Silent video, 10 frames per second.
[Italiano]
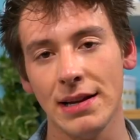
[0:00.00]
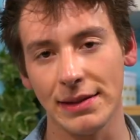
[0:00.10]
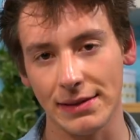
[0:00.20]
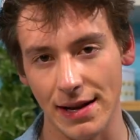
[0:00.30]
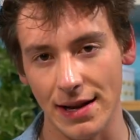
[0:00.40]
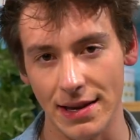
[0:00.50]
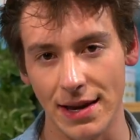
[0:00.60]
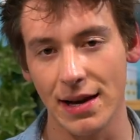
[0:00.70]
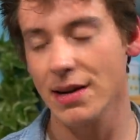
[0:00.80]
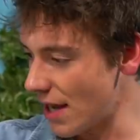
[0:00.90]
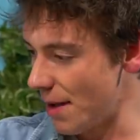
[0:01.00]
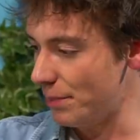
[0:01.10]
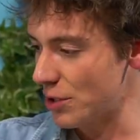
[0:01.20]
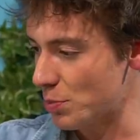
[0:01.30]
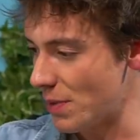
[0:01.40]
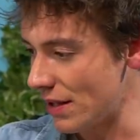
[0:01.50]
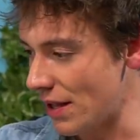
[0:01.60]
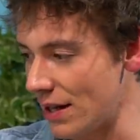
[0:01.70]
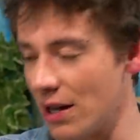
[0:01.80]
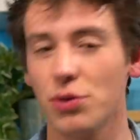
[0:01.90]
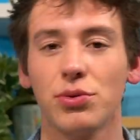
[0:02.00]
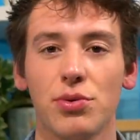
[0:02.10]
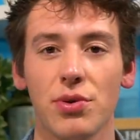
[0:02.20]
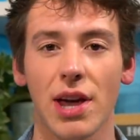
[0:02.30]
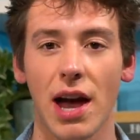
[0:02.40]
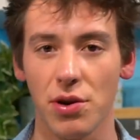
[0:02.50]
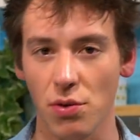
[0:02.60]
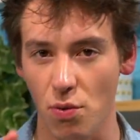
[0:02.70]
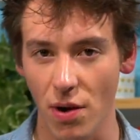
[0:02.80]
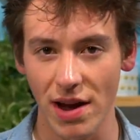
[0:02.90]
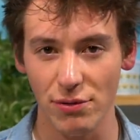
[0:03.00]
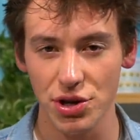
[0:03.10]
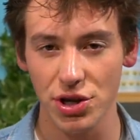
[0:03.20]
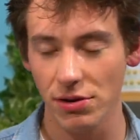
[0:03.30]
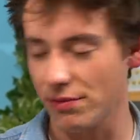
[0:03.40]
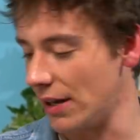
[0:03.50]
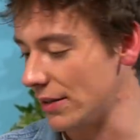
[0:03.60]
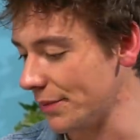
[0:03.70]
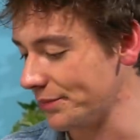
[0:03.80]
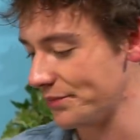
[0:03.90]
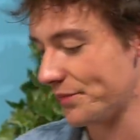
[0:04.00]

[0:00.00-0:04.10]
la teglia, sempre spianarla con un cucchiaio, guai a voi se lo fate.